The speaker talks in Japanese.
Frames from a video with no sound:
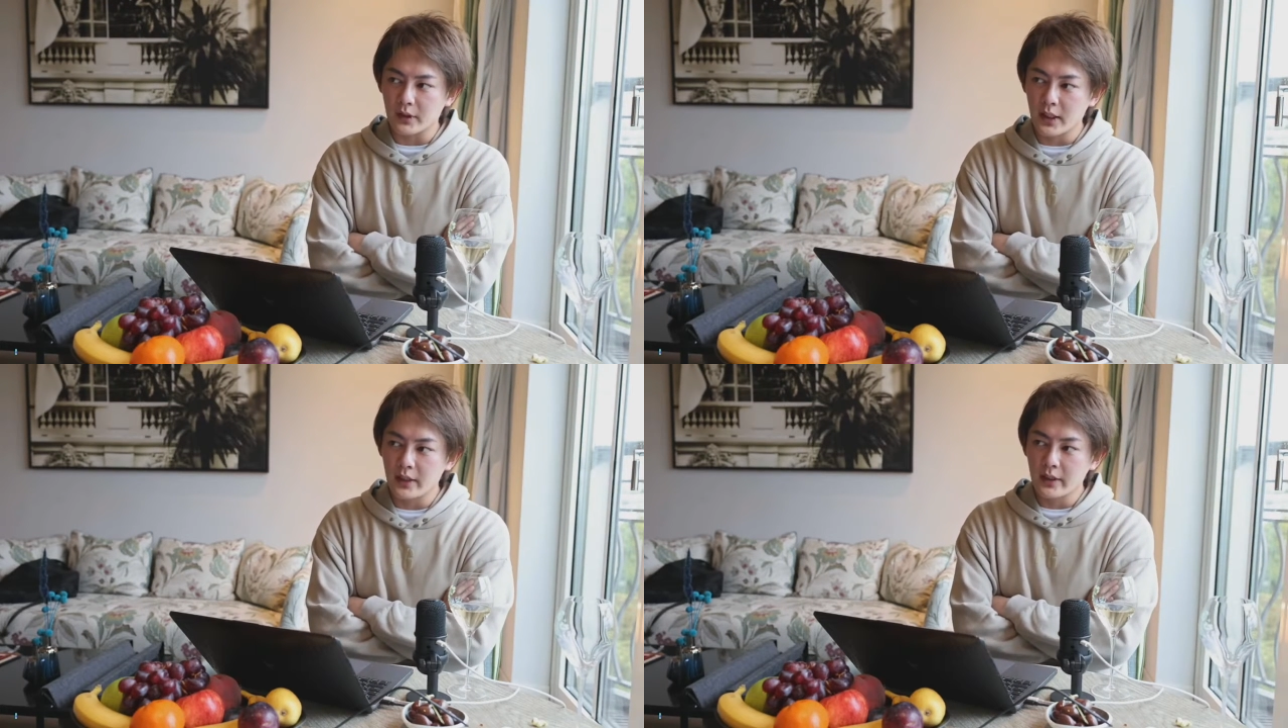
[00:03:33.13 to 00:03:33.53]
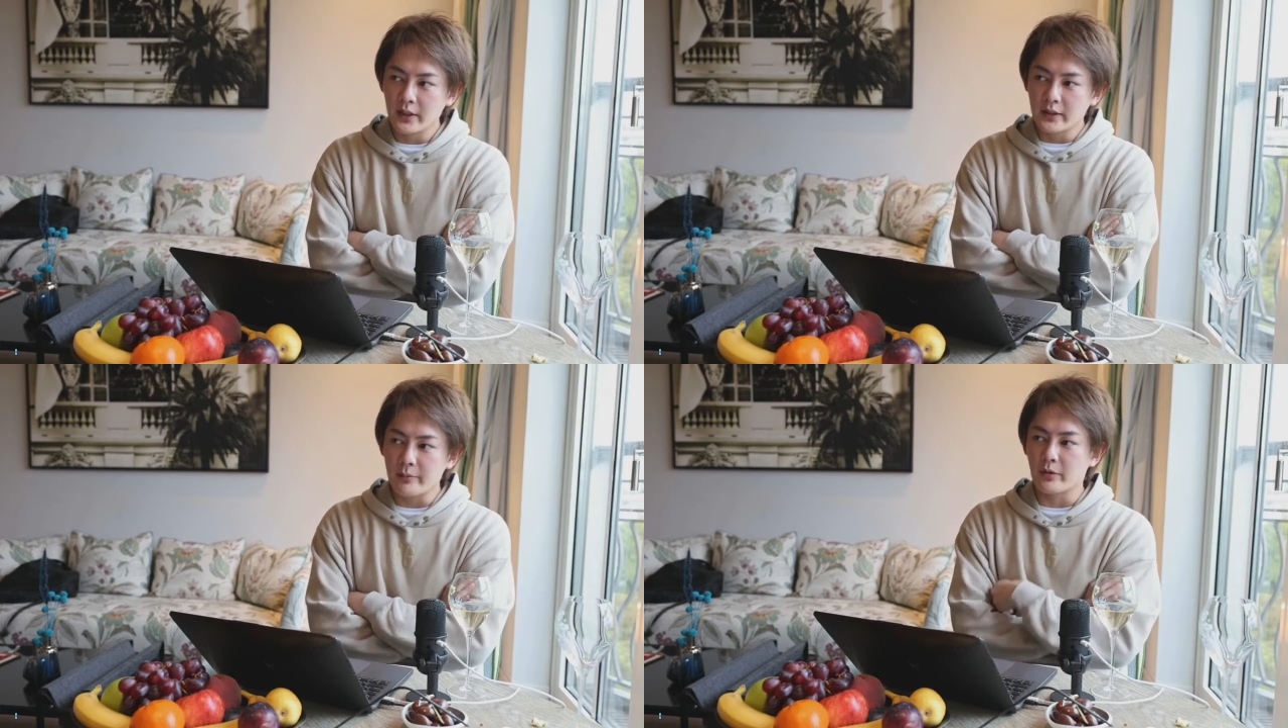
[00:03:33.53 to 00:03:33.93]
で、
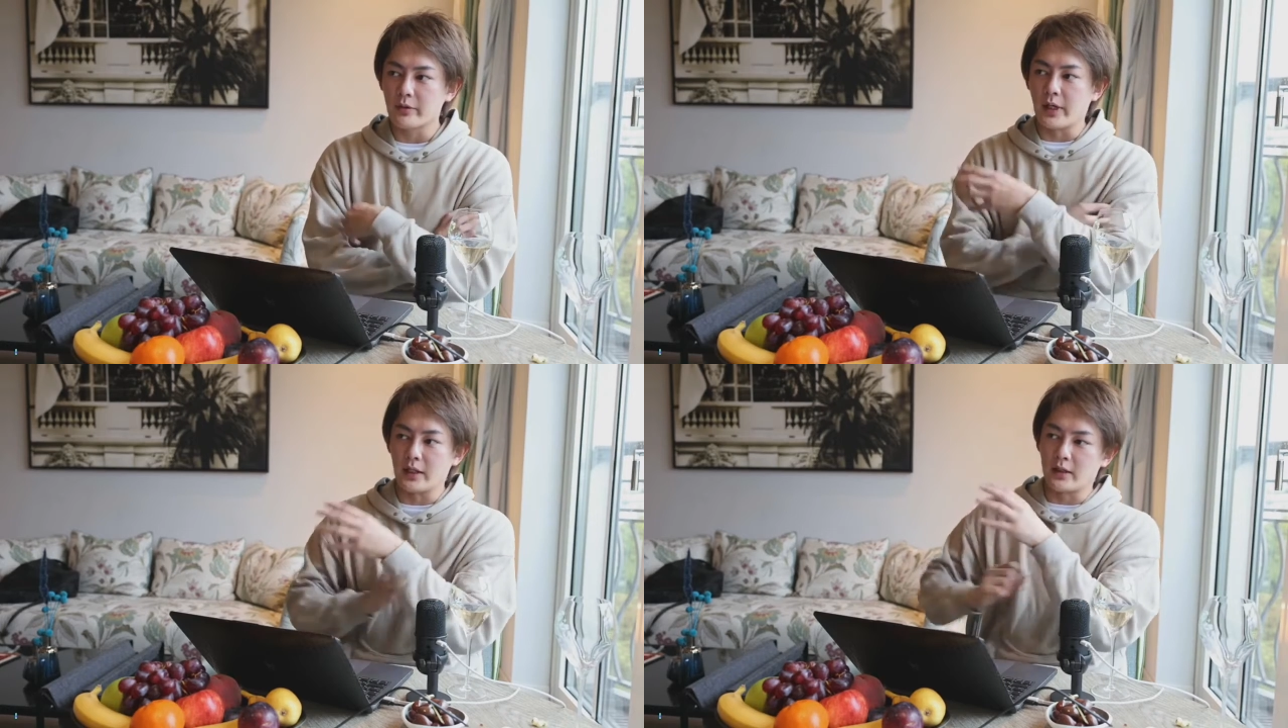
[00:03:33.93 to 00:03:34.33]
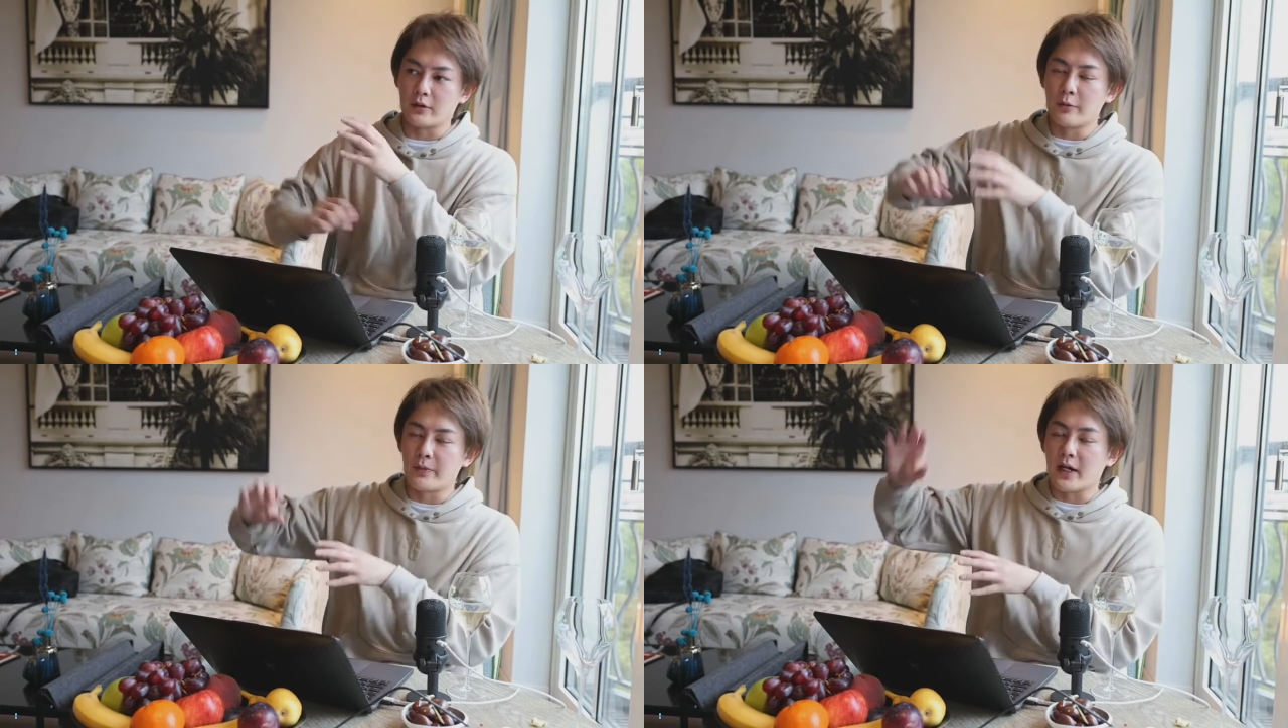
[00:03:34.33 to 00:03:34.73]
で、僕は
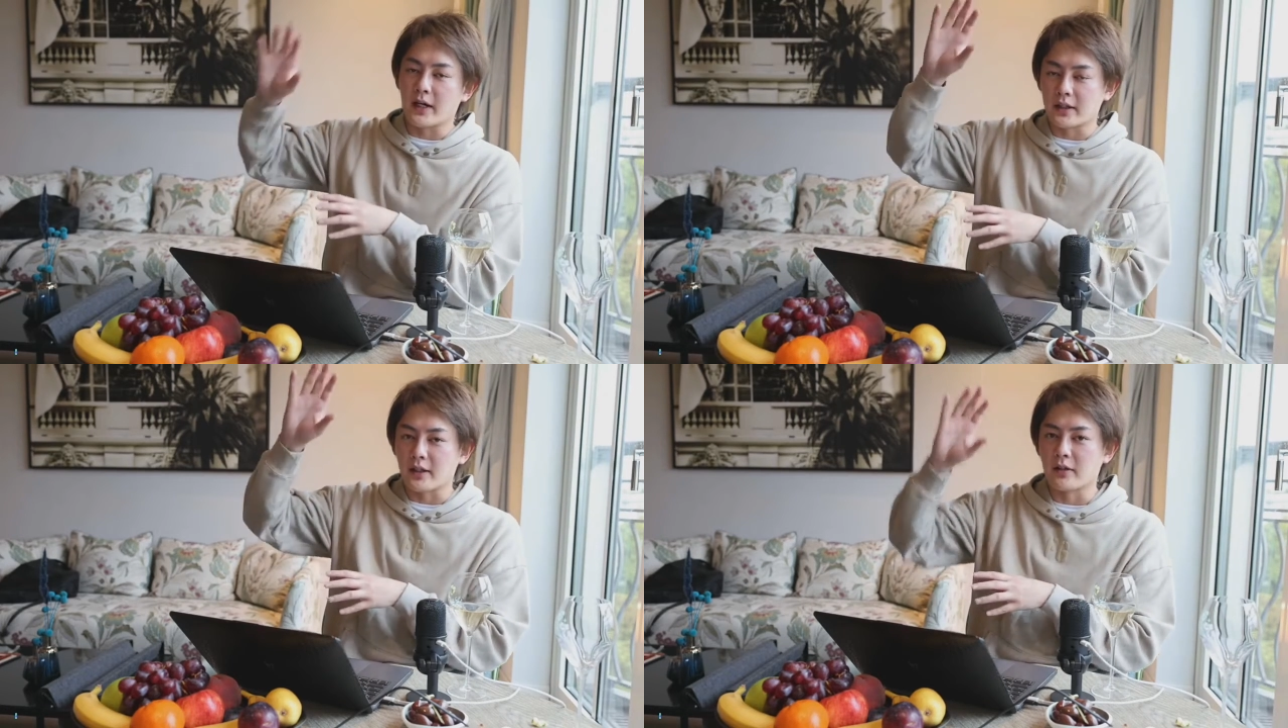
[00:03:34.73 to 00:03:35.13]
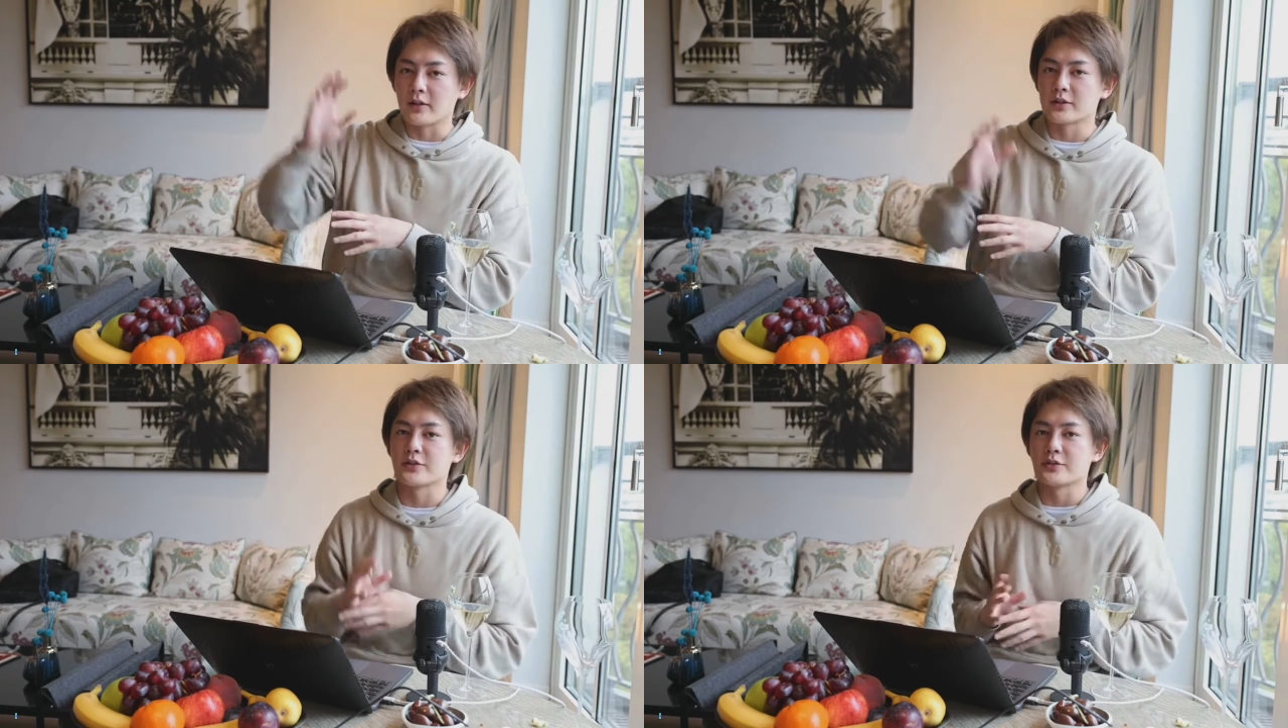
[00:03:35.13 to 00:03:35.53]
ロープ上げて、
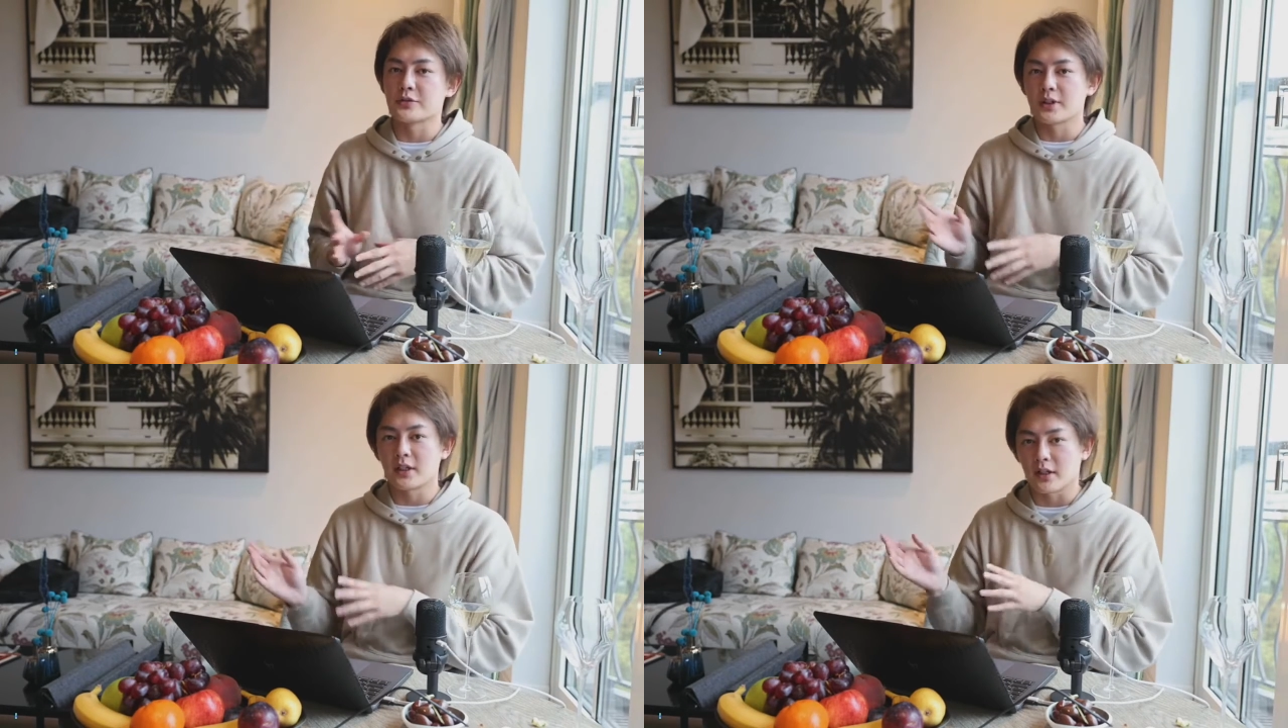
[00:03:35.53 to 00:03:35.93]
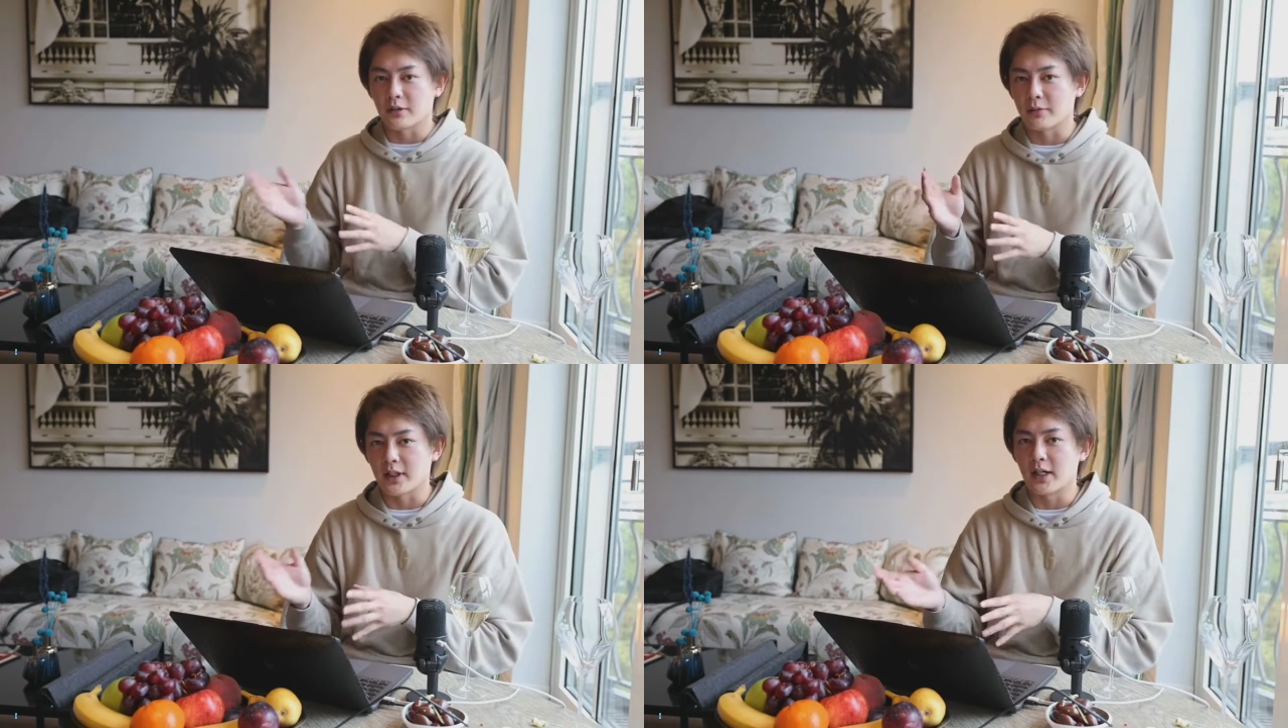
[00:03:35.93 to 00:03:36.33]
入場できた
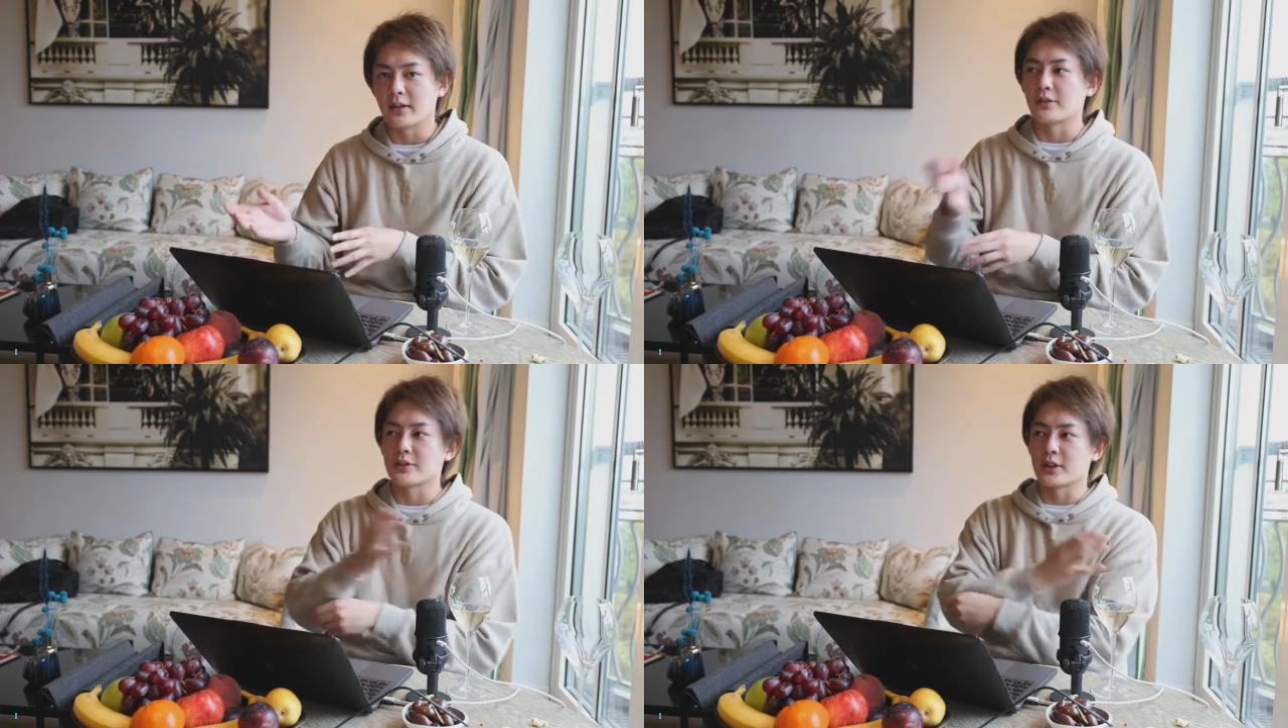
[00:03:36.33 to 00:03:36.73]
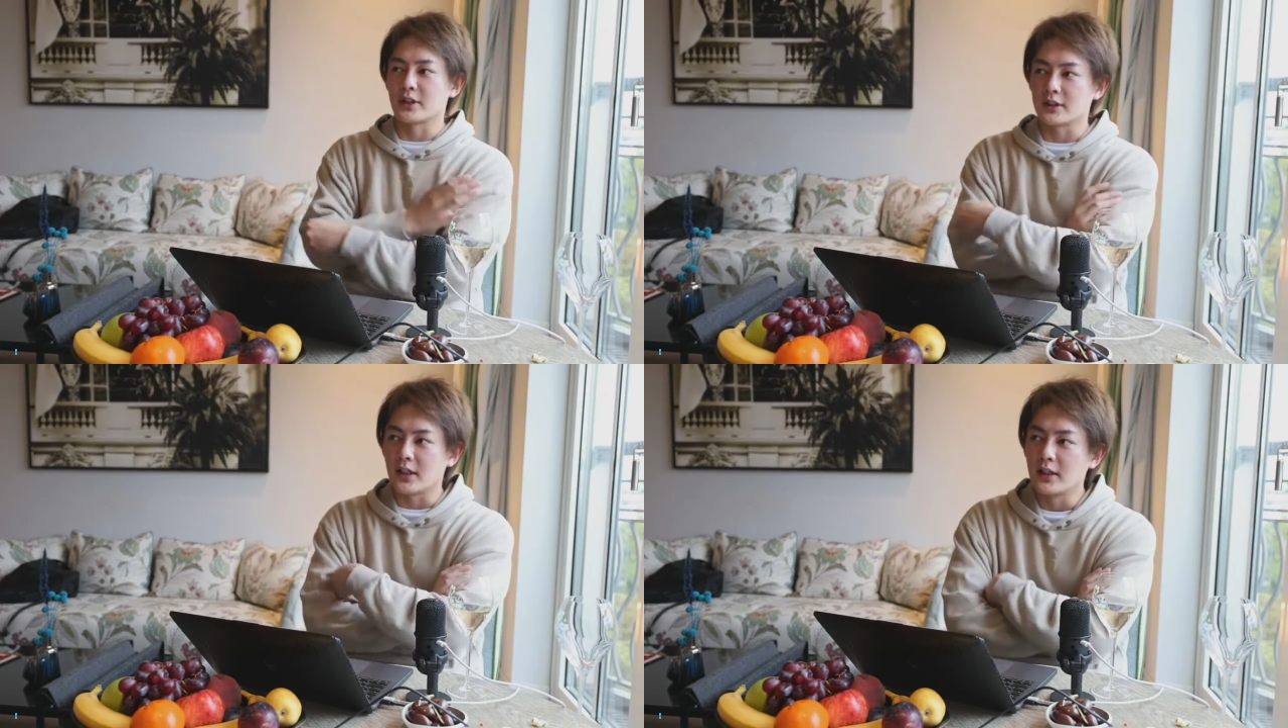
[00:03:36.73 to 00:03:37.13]
と思って帰ってくるじゃないですか。